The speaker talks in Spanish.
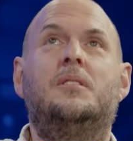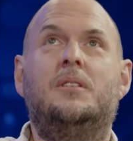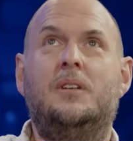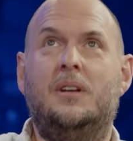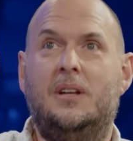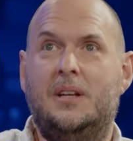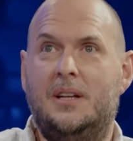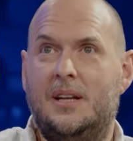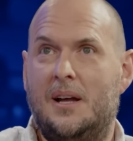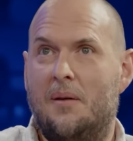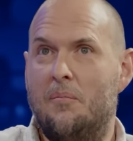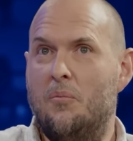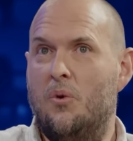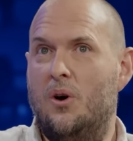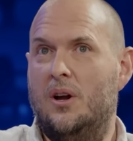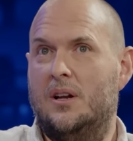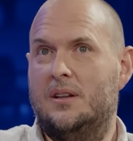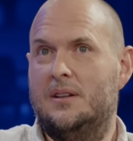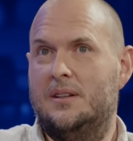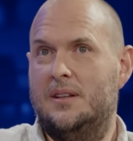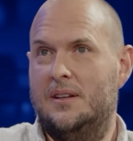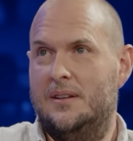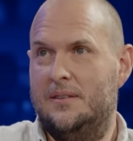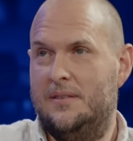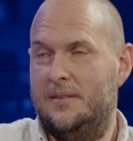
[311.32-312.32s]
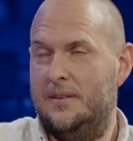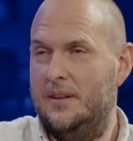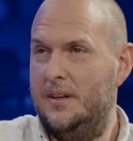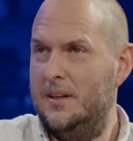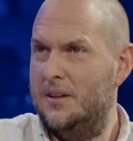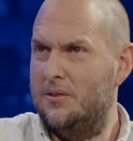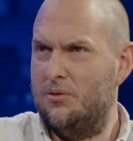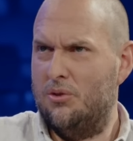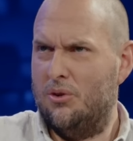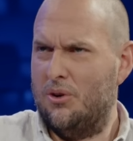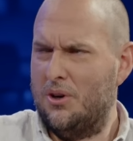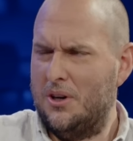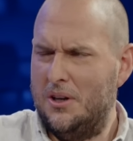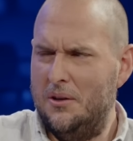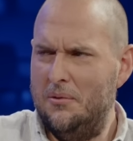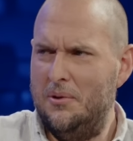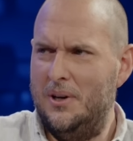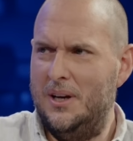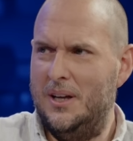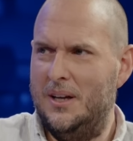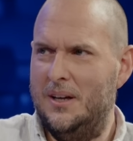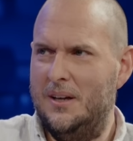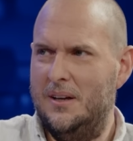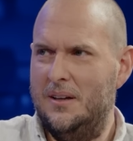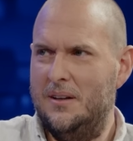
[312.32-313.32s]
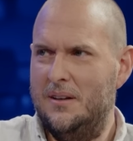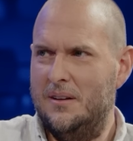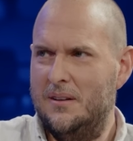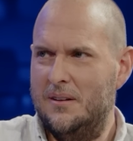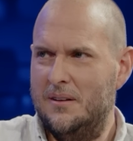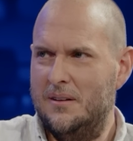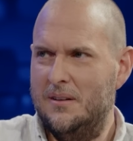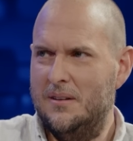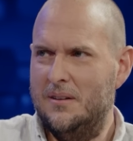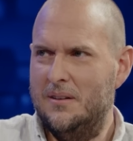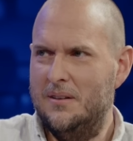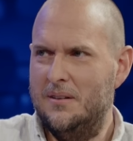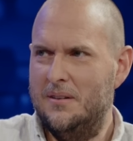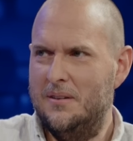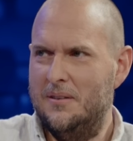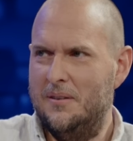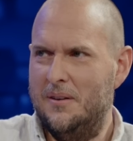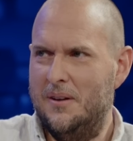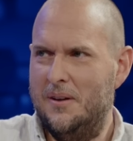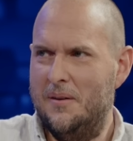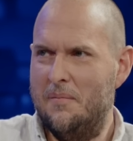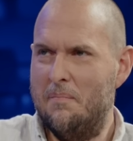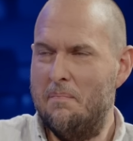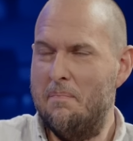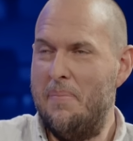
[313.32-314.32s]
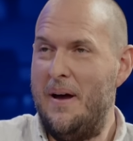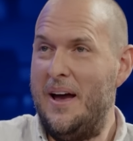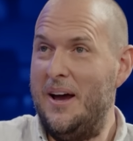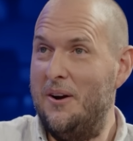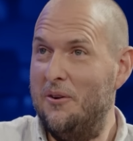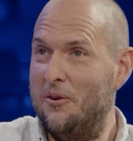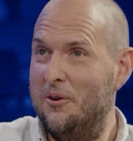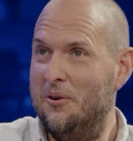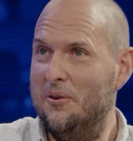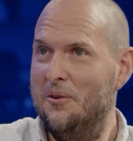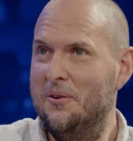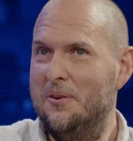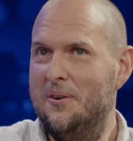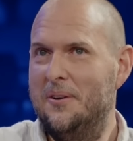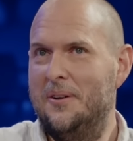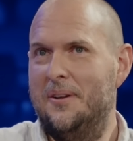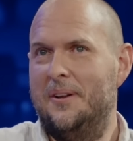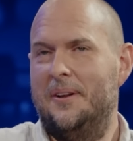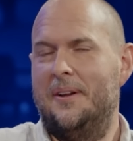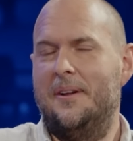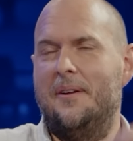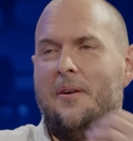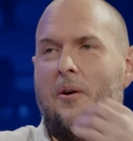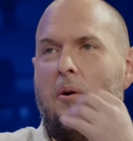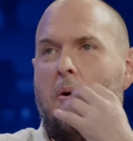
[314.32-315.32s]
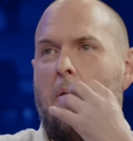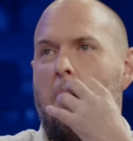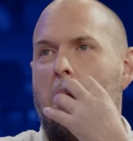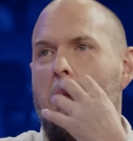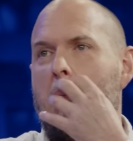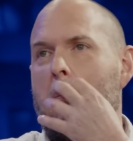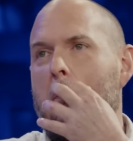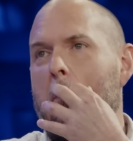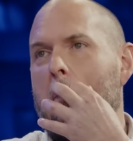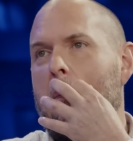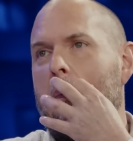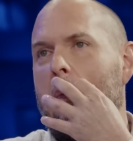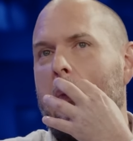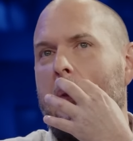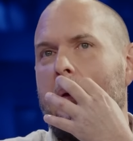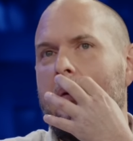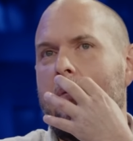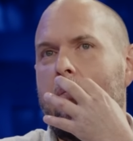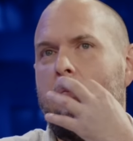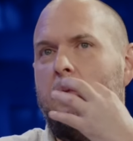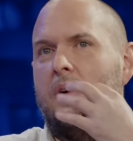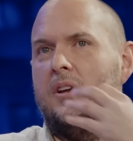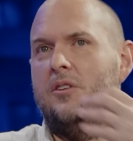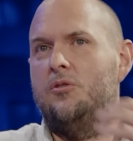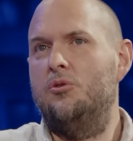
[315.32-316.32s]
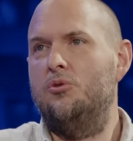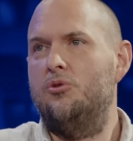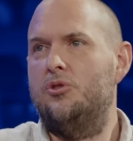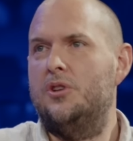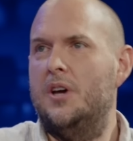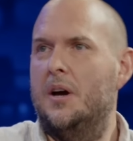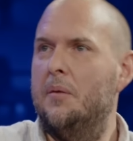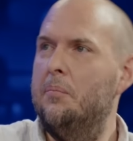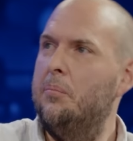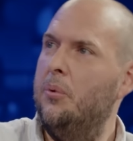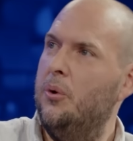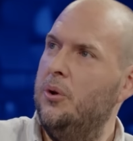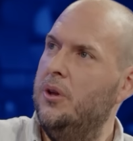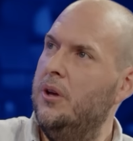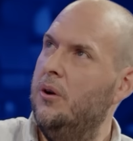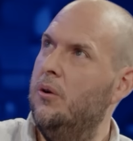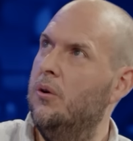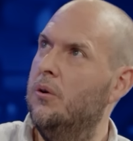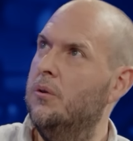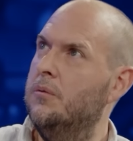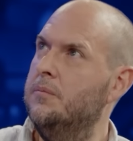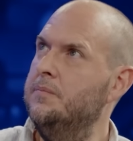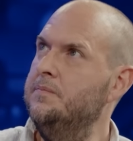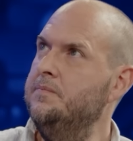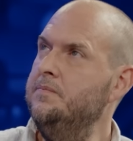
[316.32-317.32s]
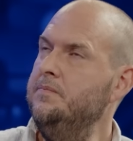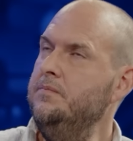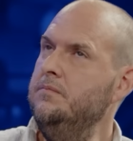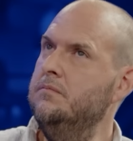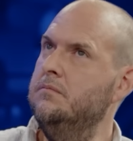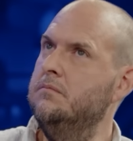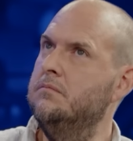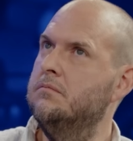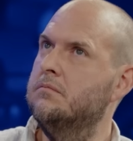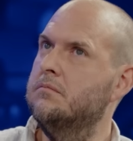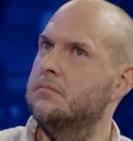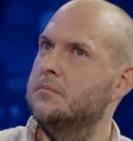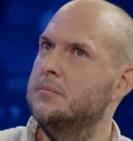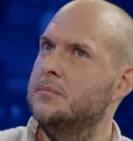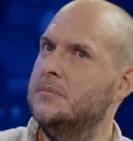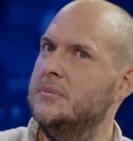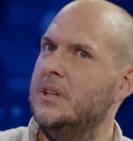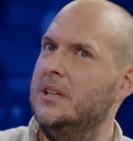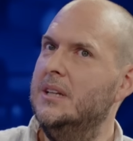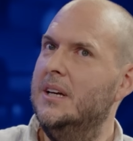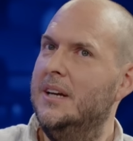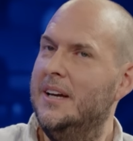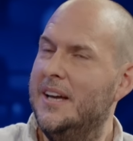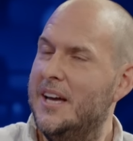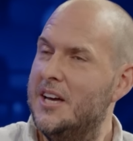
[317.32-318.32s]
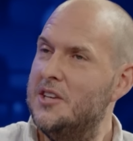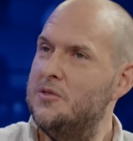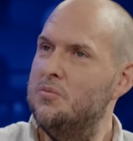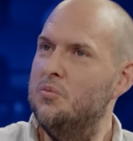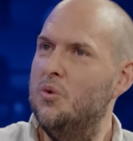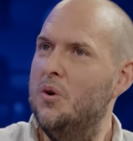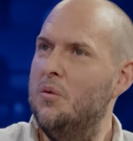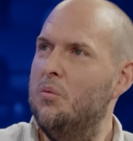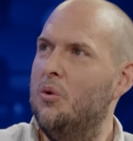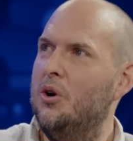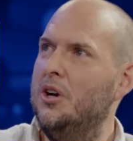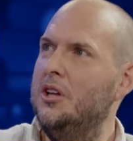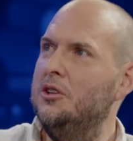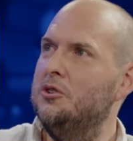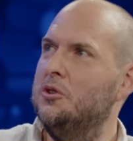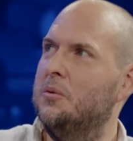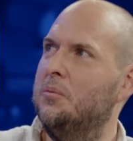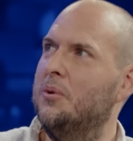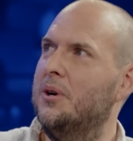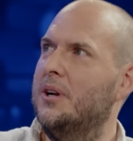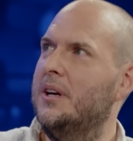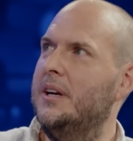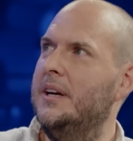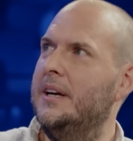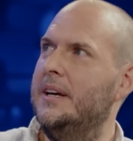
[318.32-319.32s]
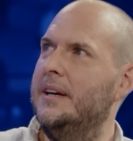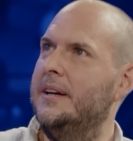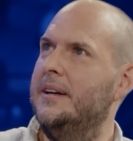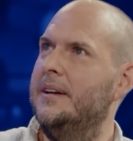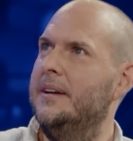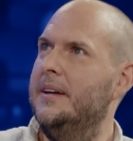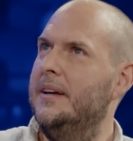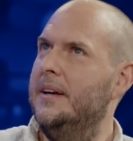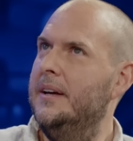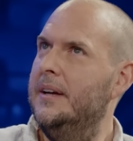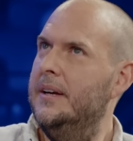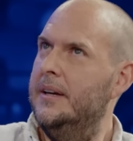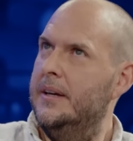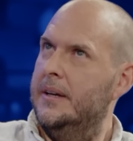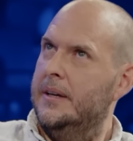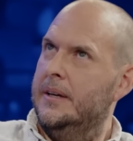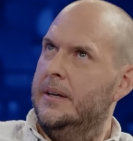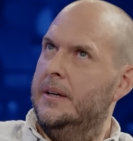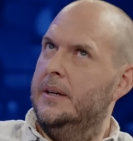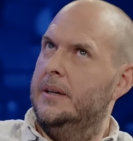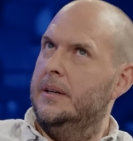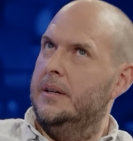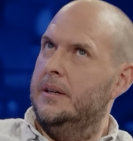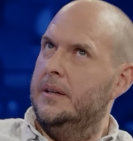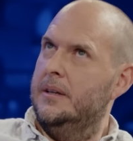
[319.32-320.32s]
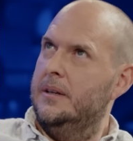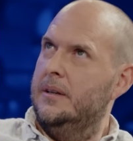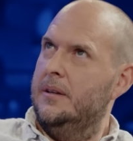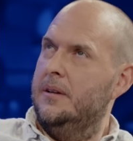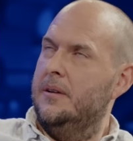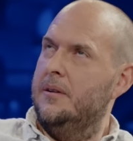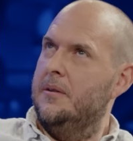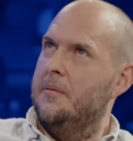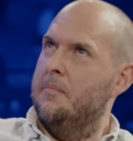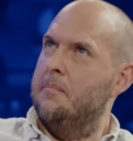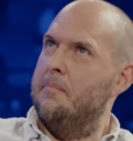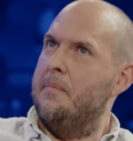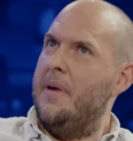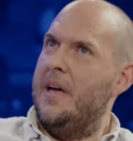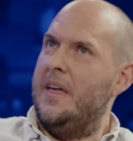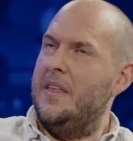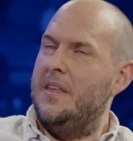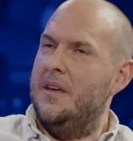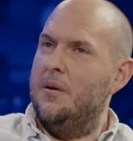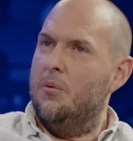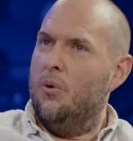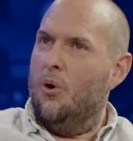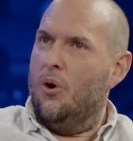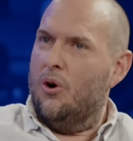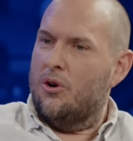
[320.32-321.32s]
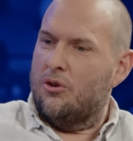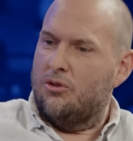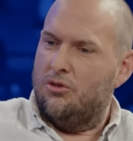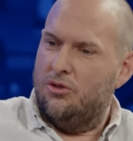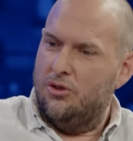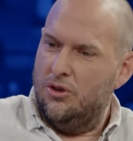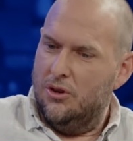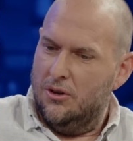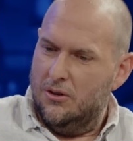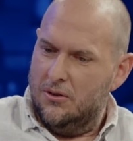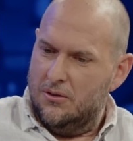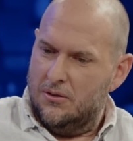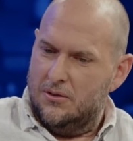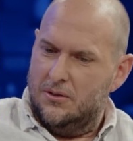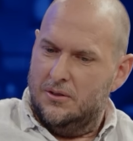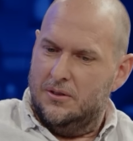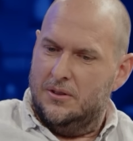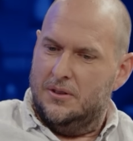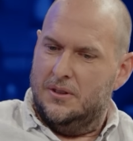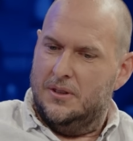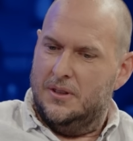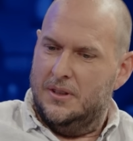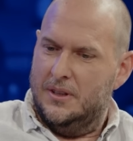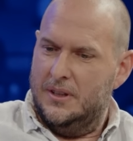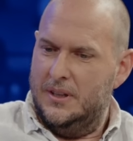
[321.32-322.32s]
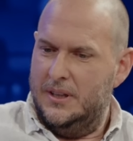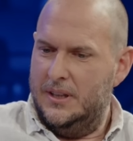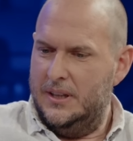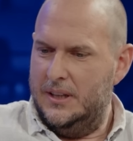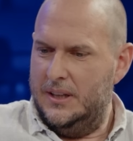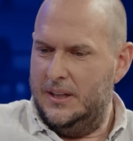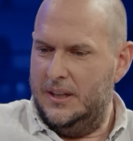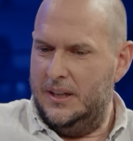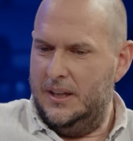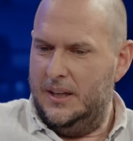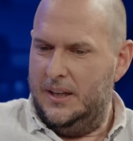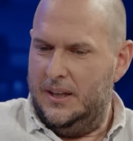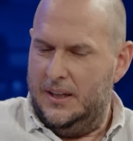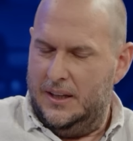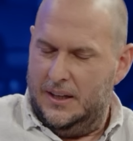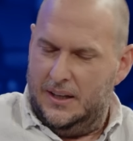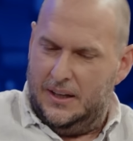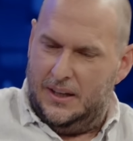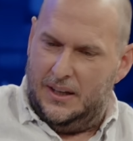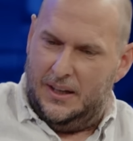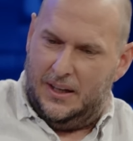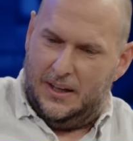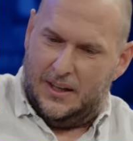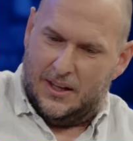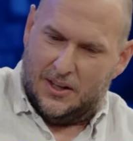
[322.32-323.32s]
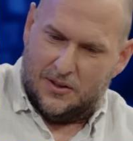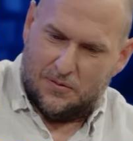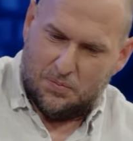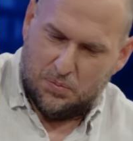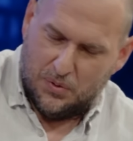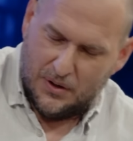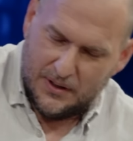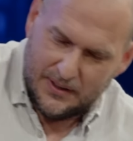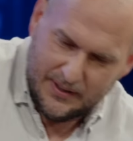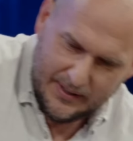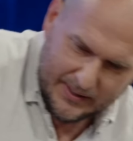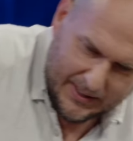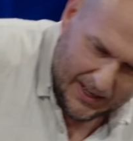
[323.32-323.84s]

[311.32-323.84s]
Es la muerte, sí, es horrible. Pero después de un tiempo digo, es muy bonito porque me divorcio y, y, después